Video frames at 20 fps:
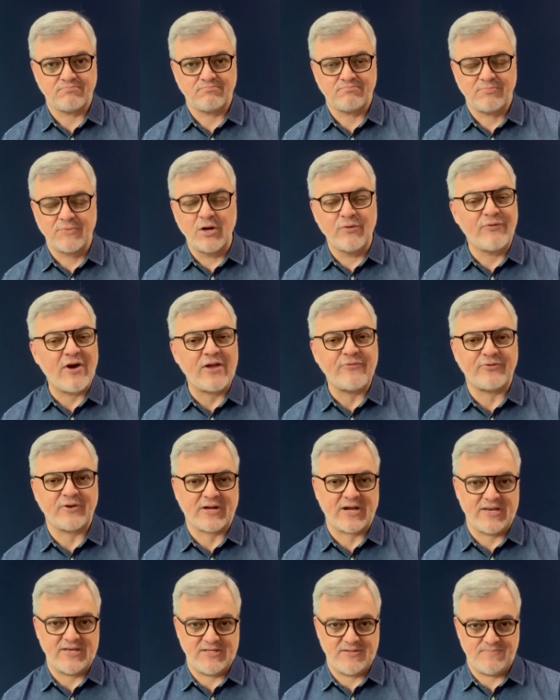Não vai
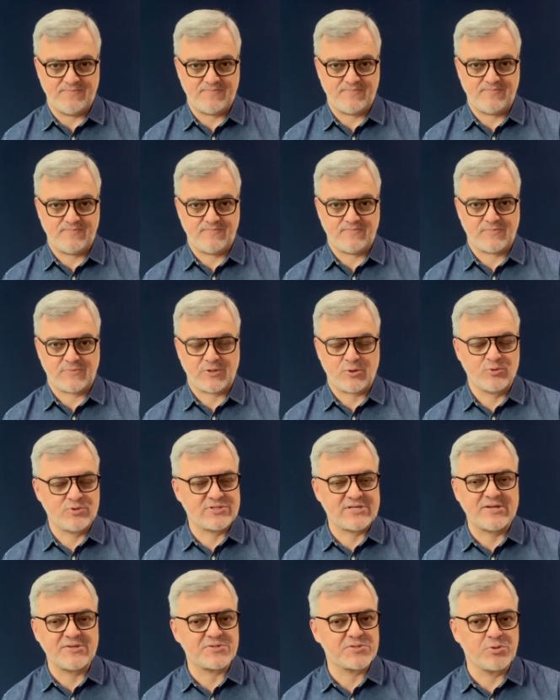ficar ali. O
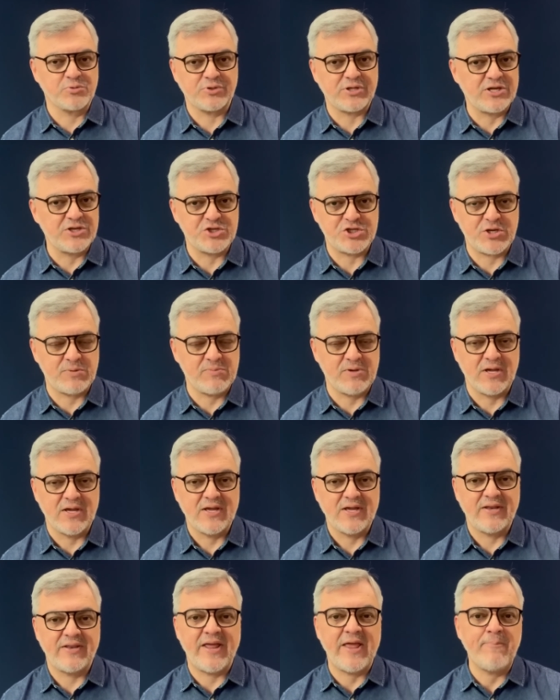Santos não tem time
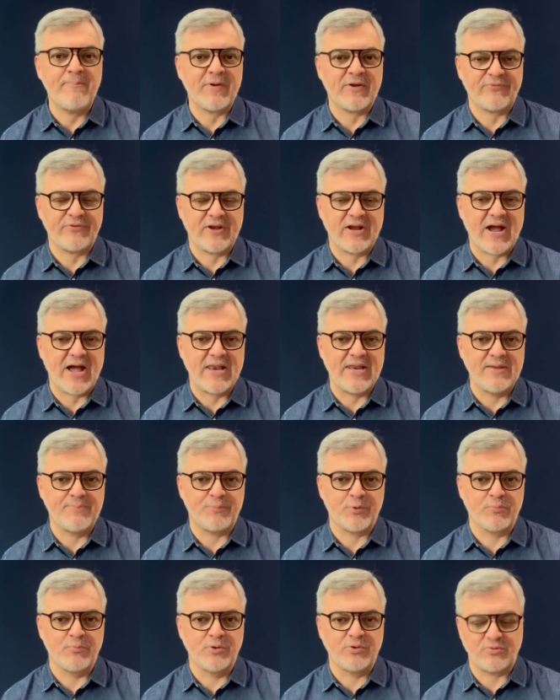nem para ficar ali
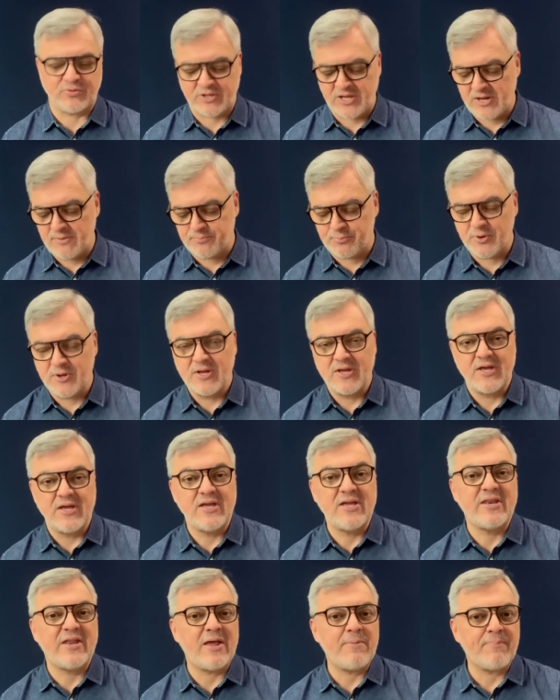por muito tempo
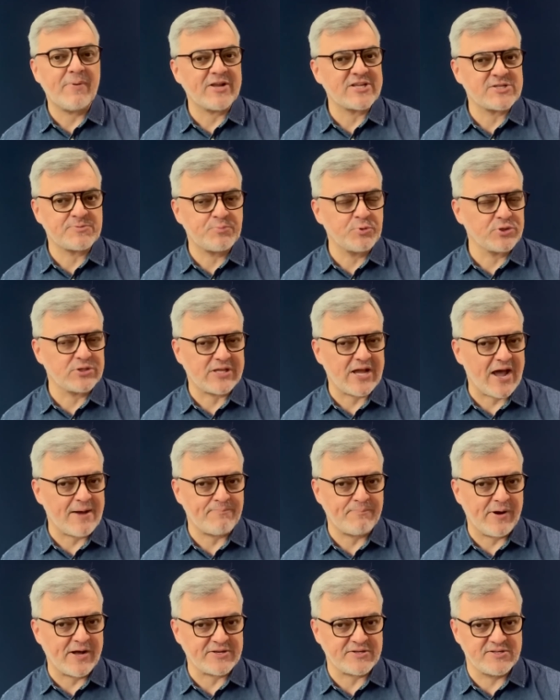e nem para disputar a
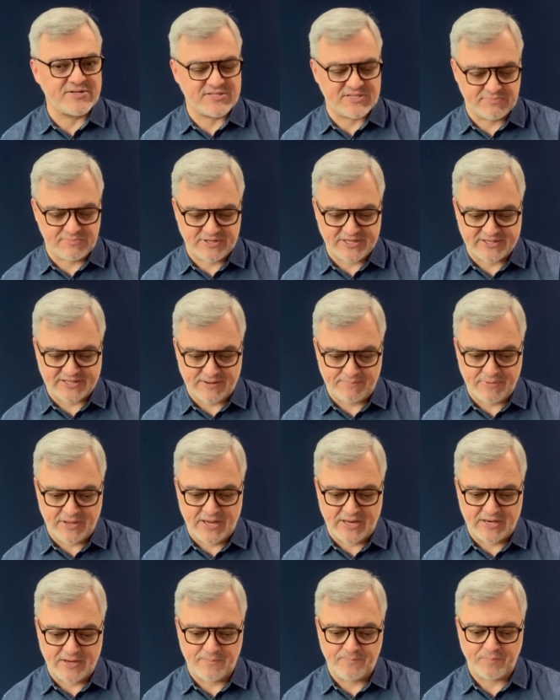parte de cima da
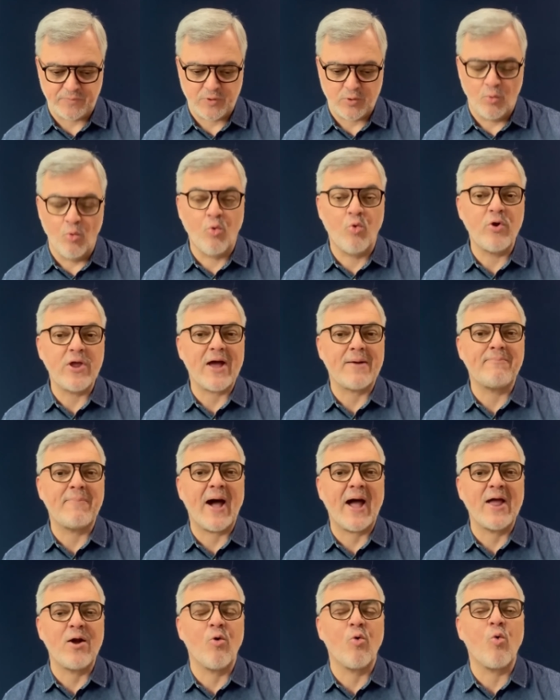tabela. O
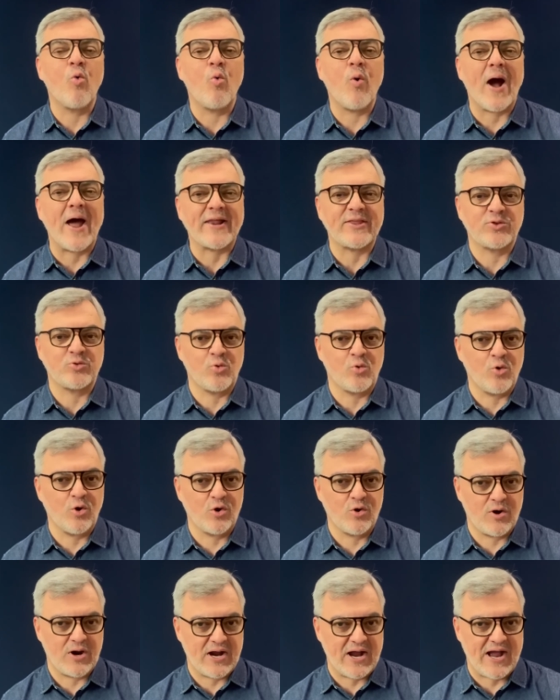Cuiabá é o quarto
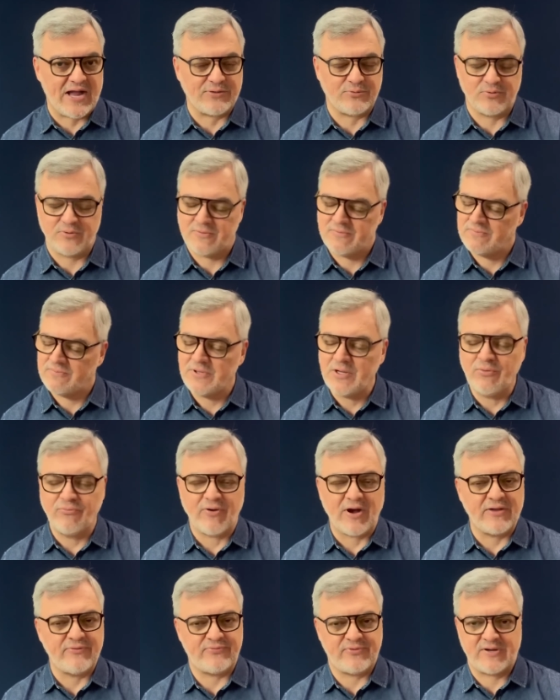colocado, não
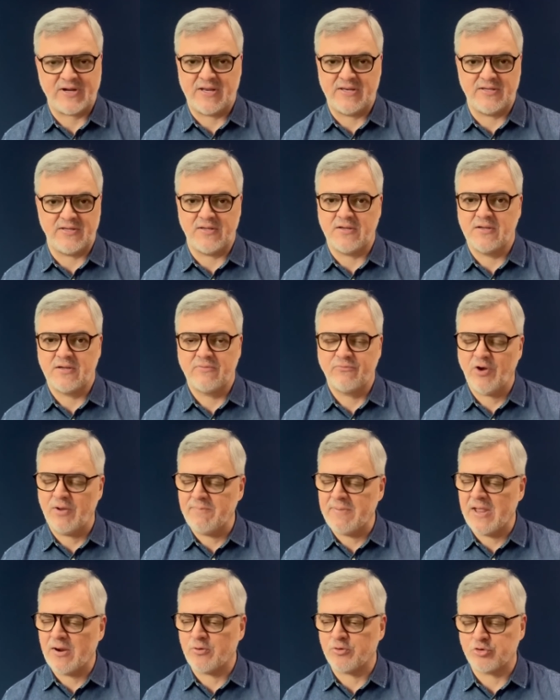vai ficar ali. Foi
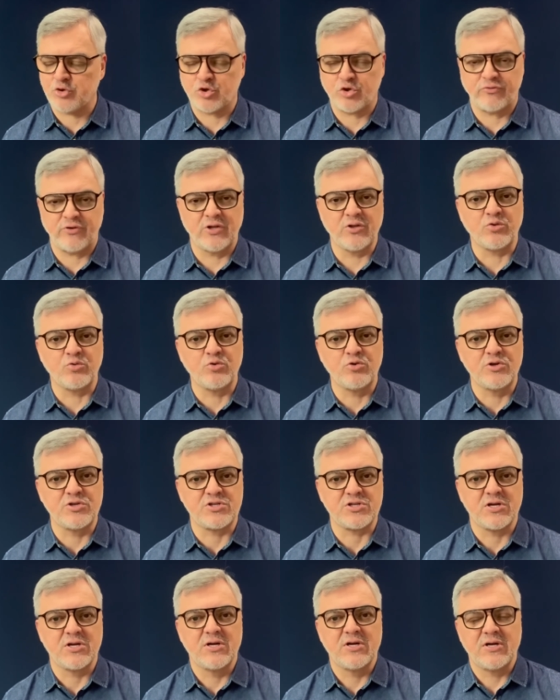bem contra o
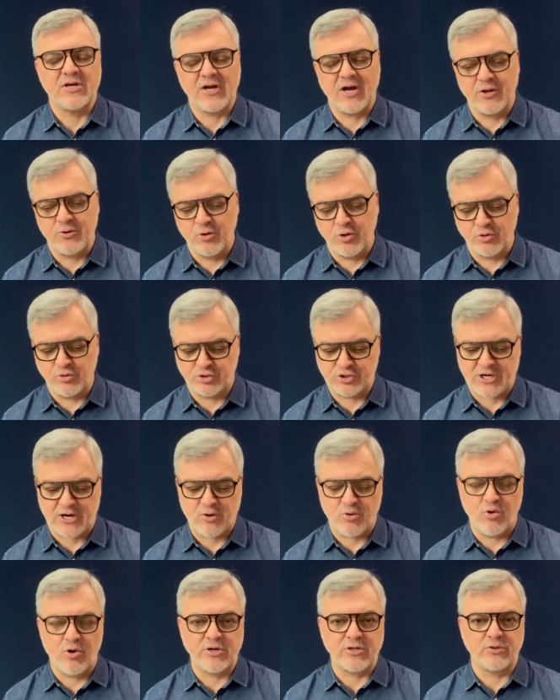Juventude, ganhou no
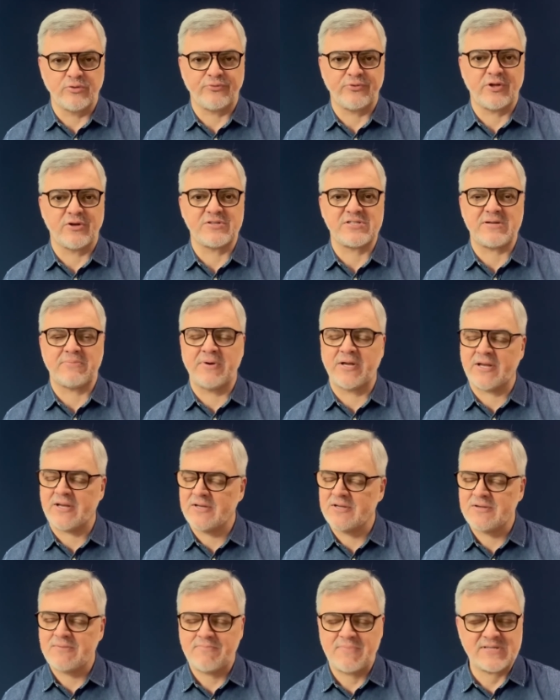Jacone no final de semana,
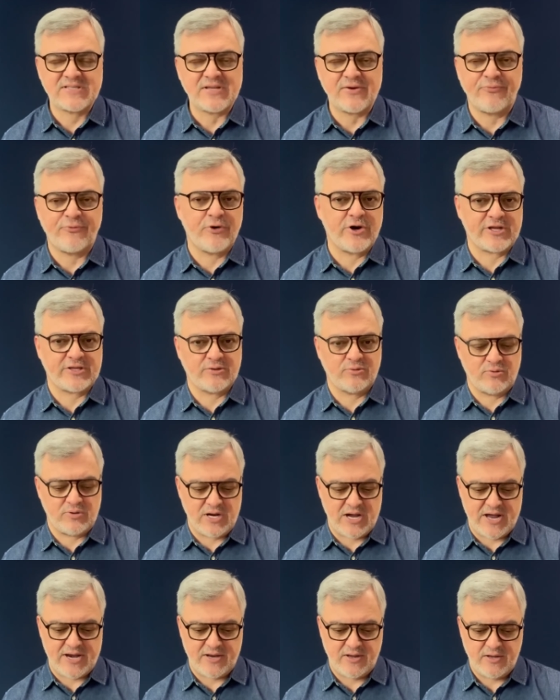mas está fora do
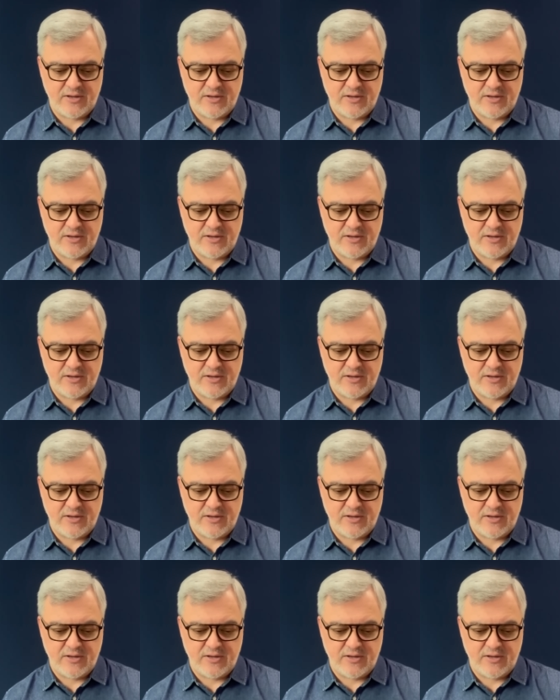lugar.